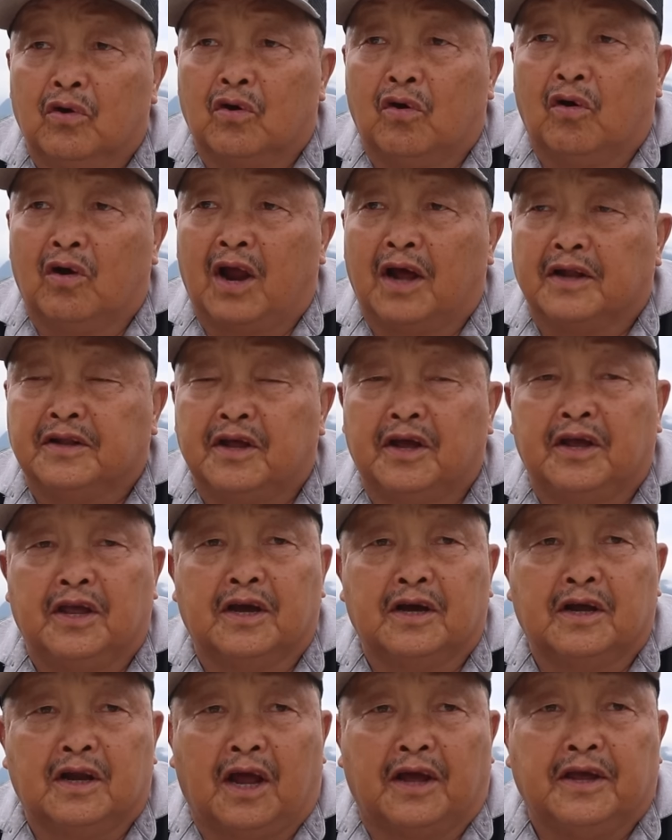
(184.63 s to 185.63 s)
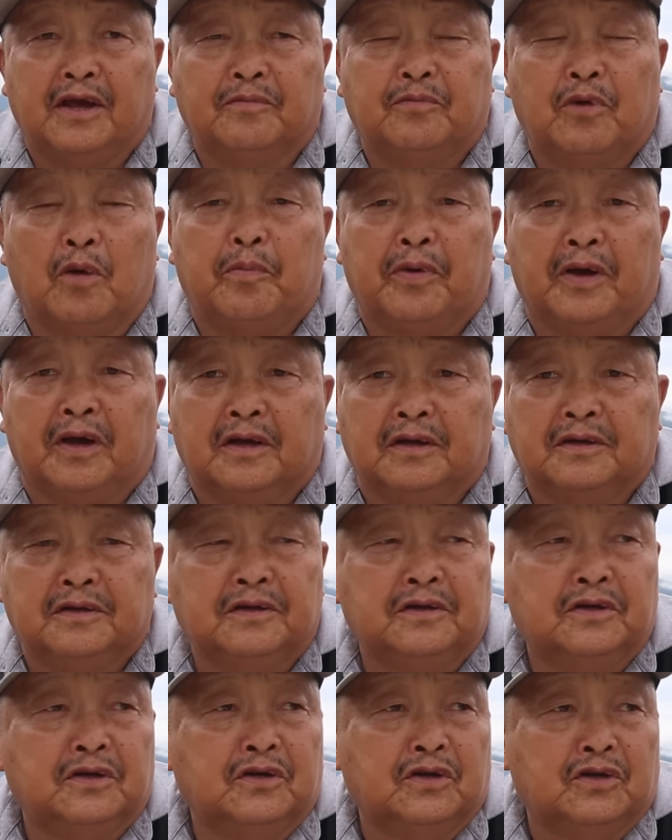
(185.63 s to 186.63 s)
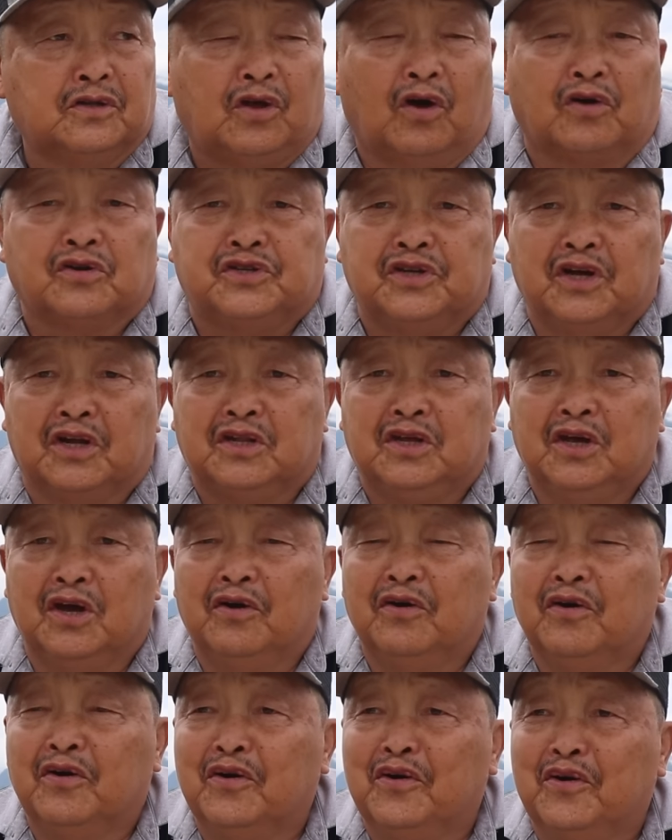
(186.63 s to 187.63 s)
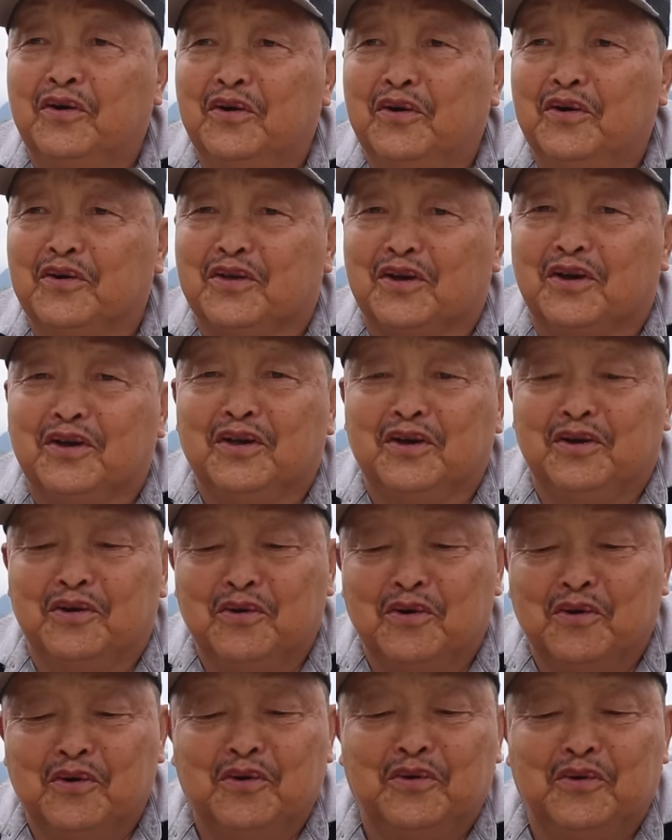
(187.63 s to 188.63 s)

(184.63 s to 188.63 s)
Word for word: rồi ngồi lại tê dân lại dân bộ bể tao xe thiếu chơi yêu